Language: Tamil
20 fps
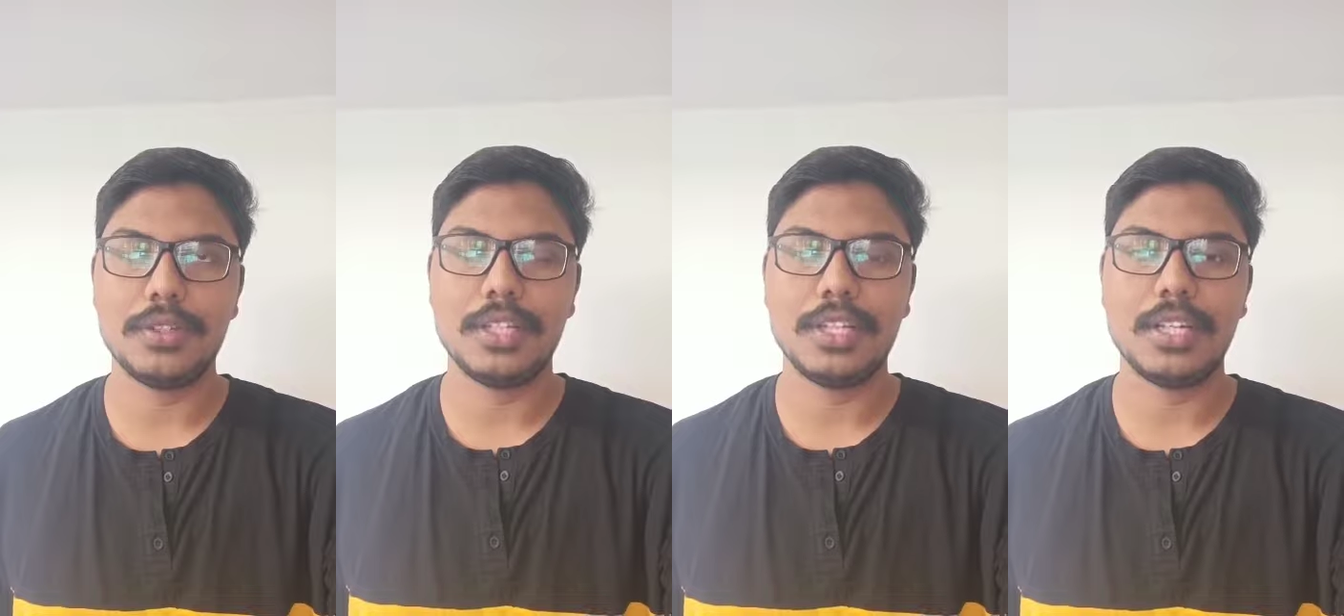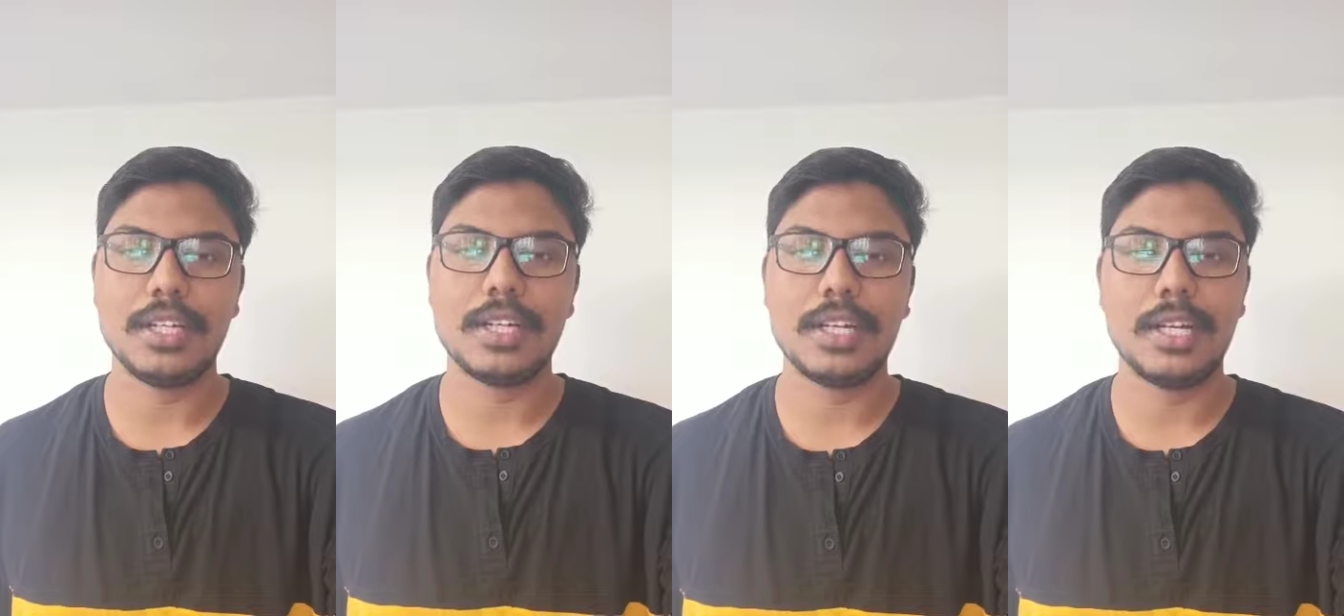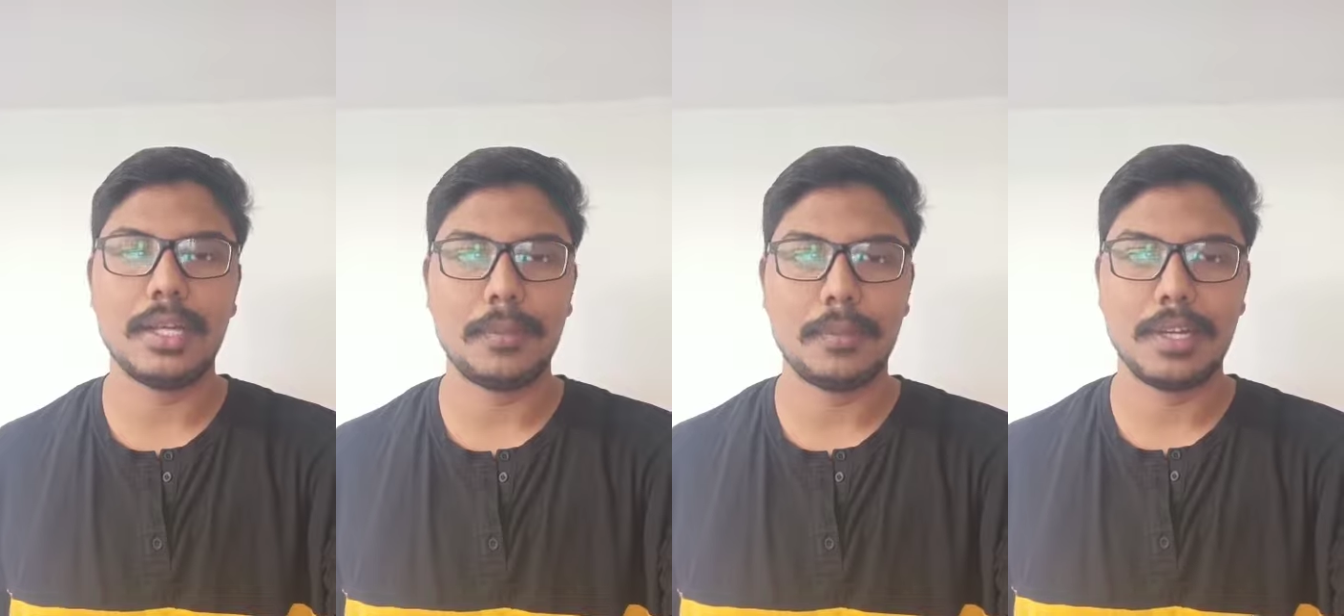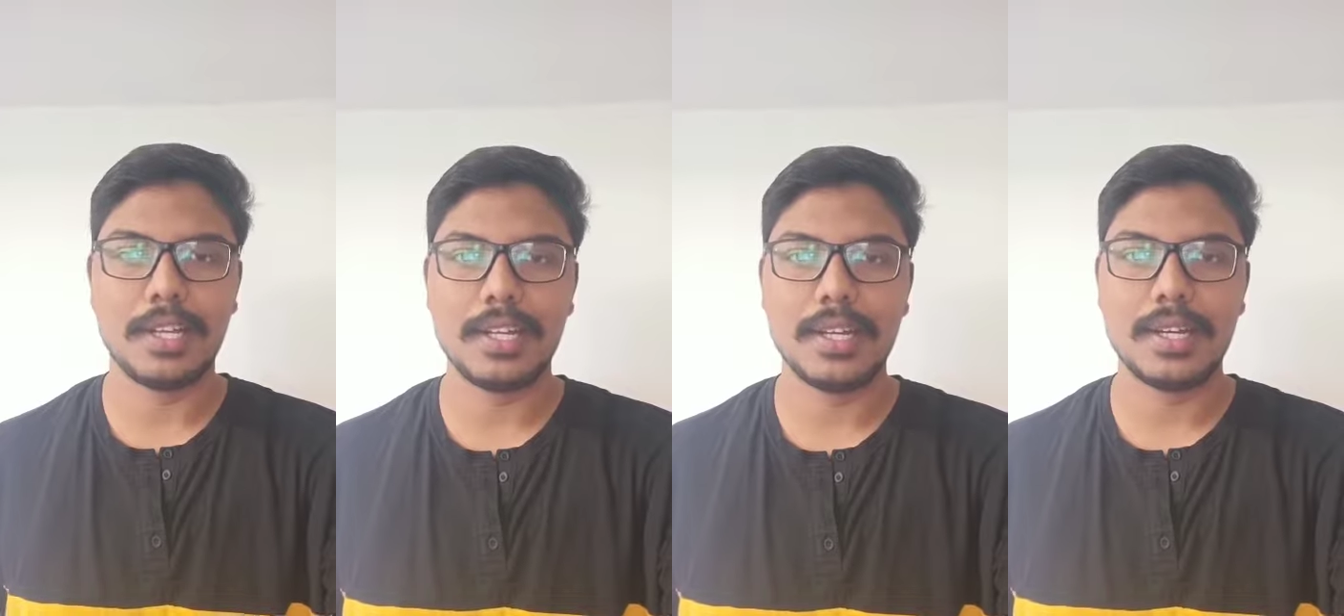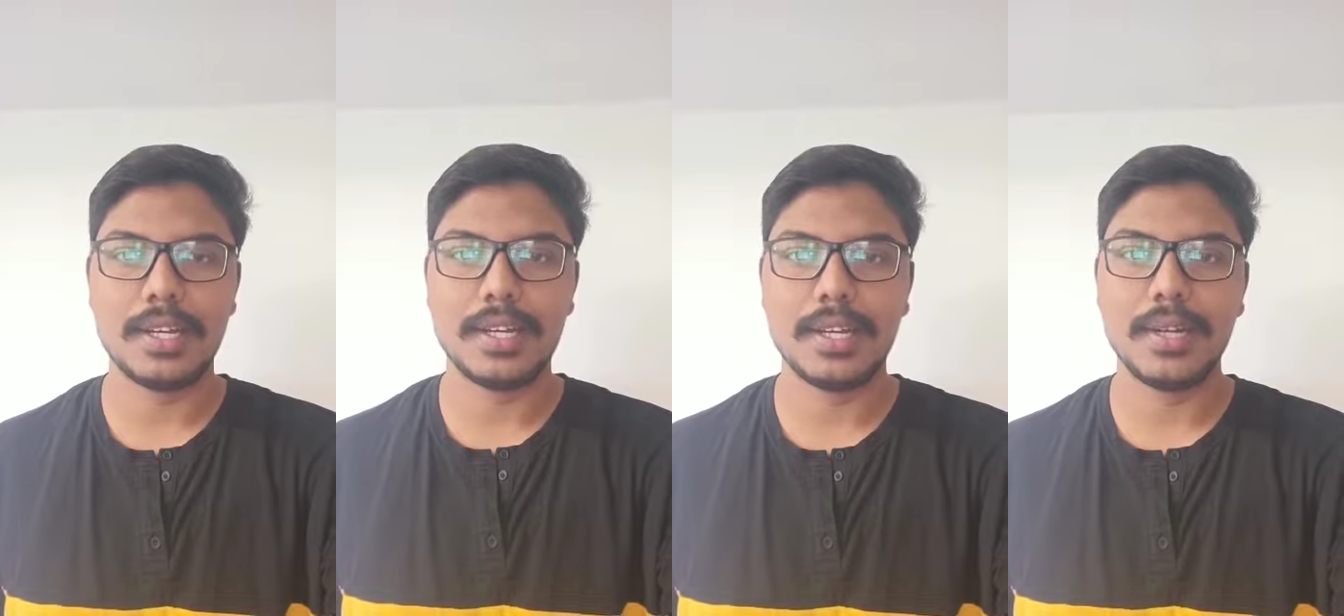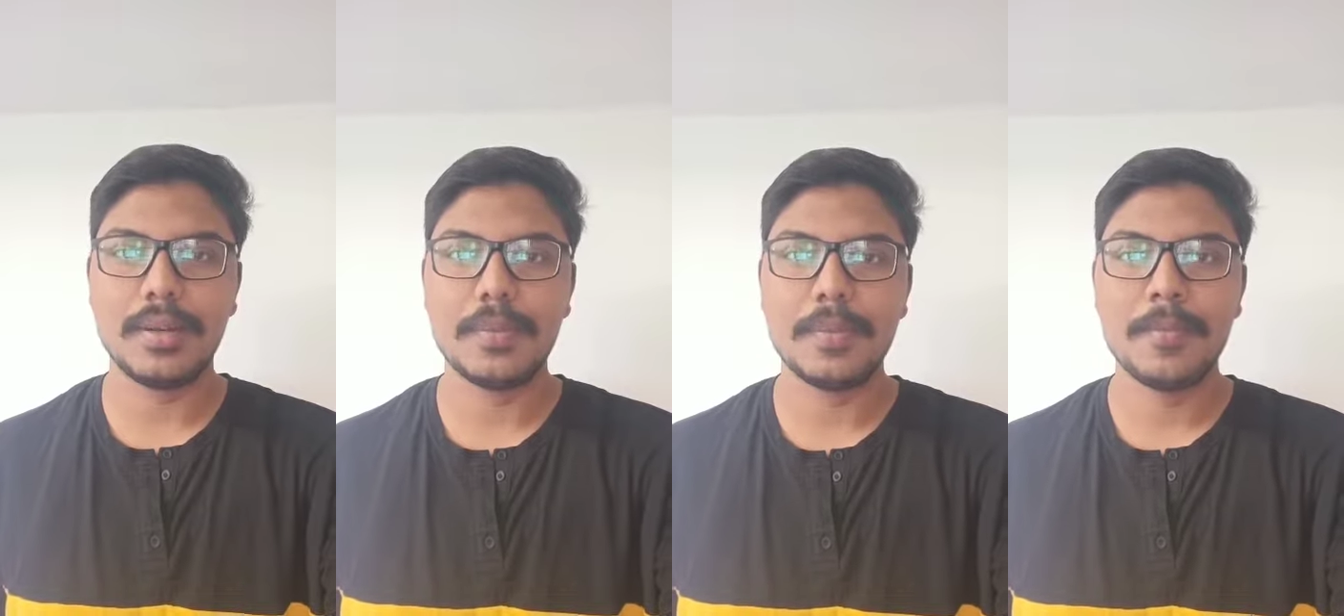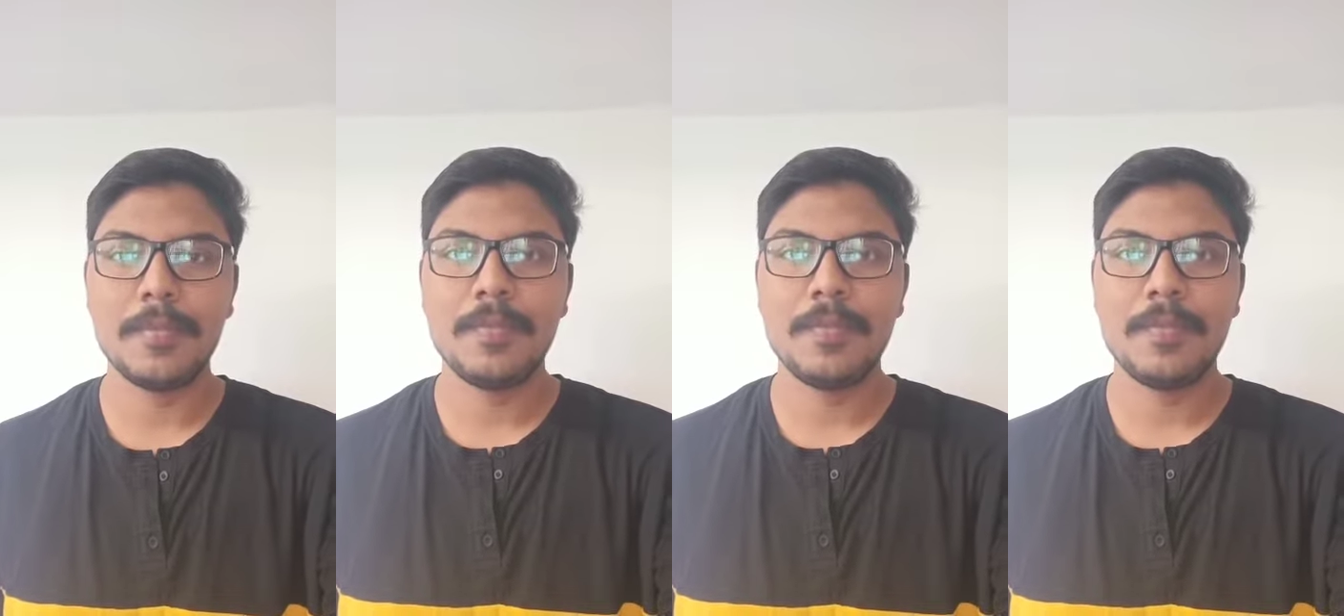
வந்து கிளியர் பண்ணியிருக்கேன்